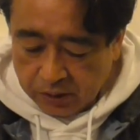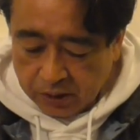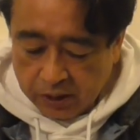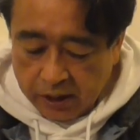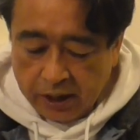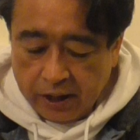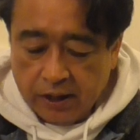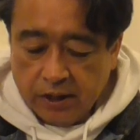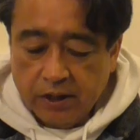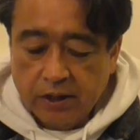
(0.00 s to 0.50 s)

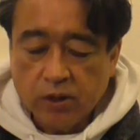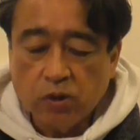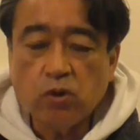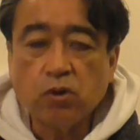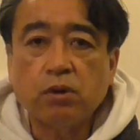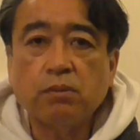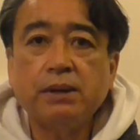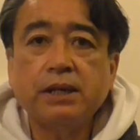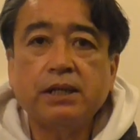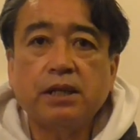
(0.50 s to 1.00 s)
で
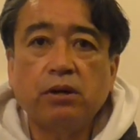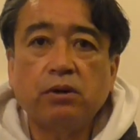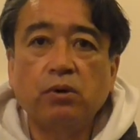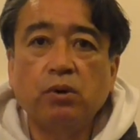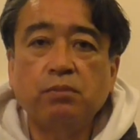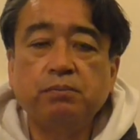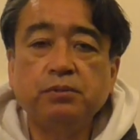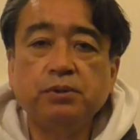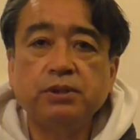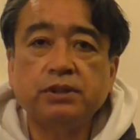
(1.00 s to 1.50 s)
ここまで
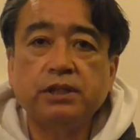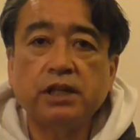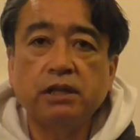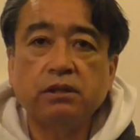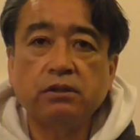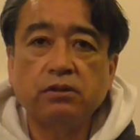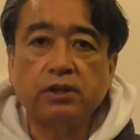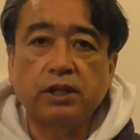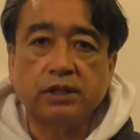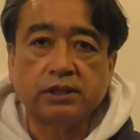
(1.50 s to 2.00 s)
のオープン
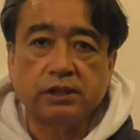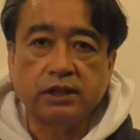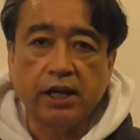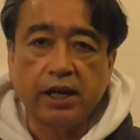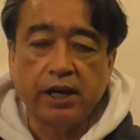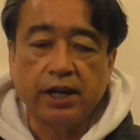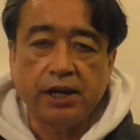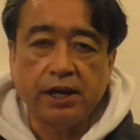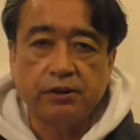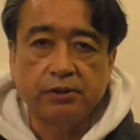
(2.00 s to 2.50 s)
戦のですね
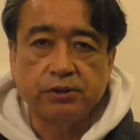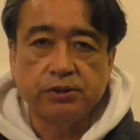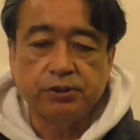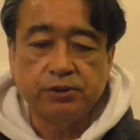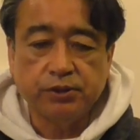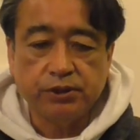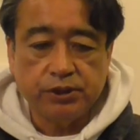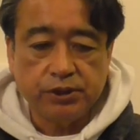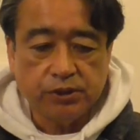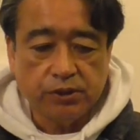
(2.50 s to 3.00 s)
あの
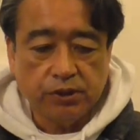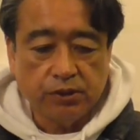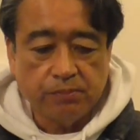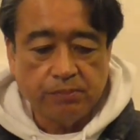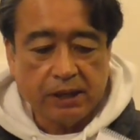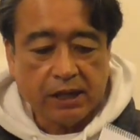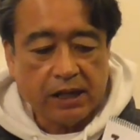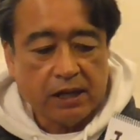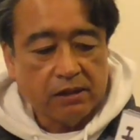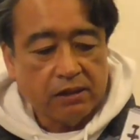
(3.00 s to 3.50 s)
数字を、
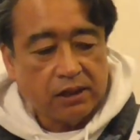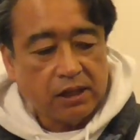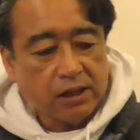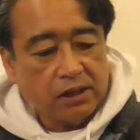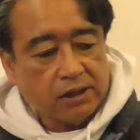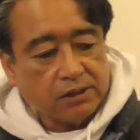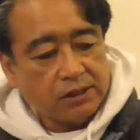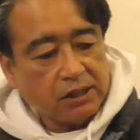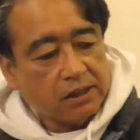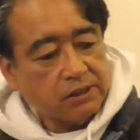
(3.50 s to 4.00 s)
まあ、簡単
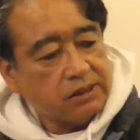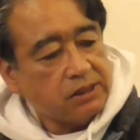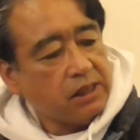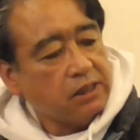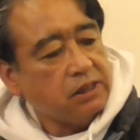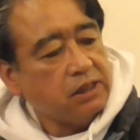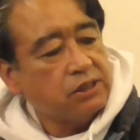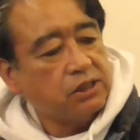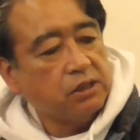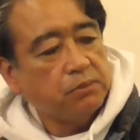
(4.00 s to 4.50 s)
なスタッツな
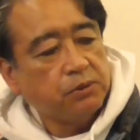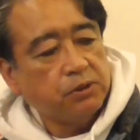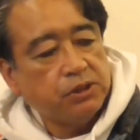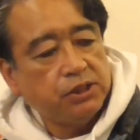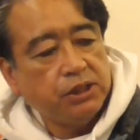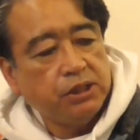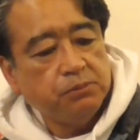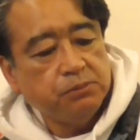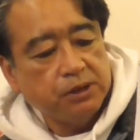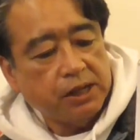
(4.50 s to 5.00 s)
んですけども
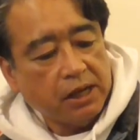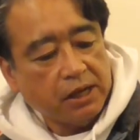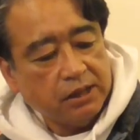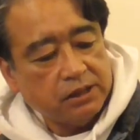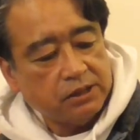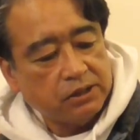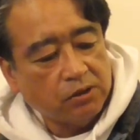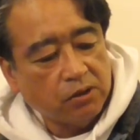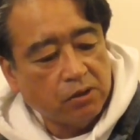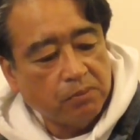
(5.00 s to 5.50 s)
チーム打
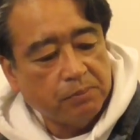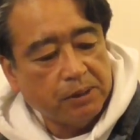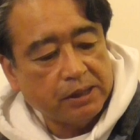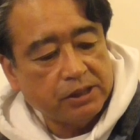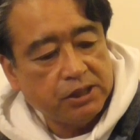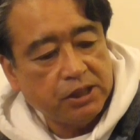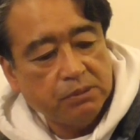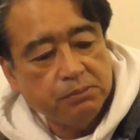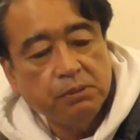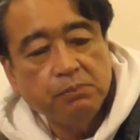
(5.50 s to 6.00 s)
率と、まあ、
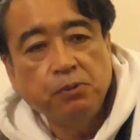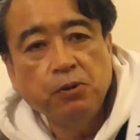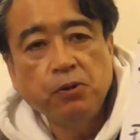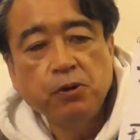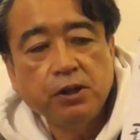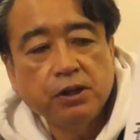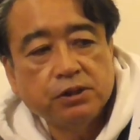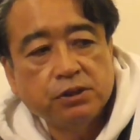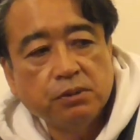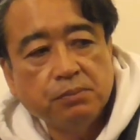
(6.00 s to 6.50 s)
チーム防
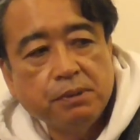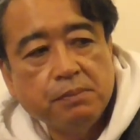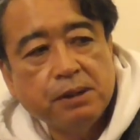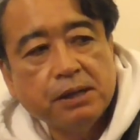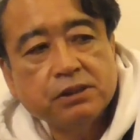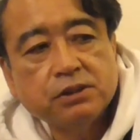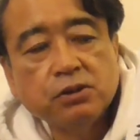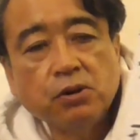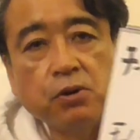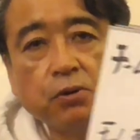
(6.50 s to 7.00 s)
御率を見
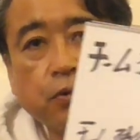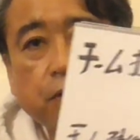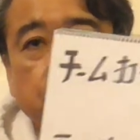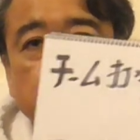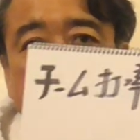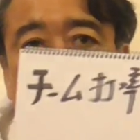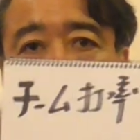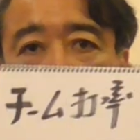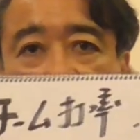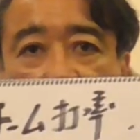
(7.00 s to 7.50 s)
ますとご
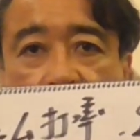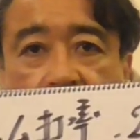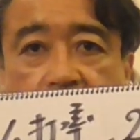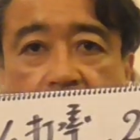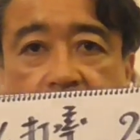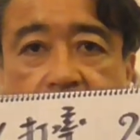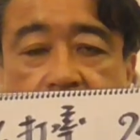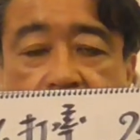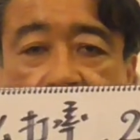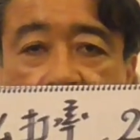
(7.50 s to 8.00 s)
覧のような数字
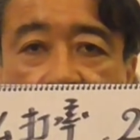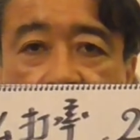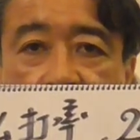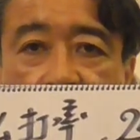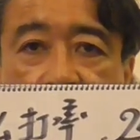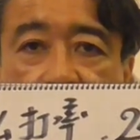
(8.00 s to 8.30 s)
です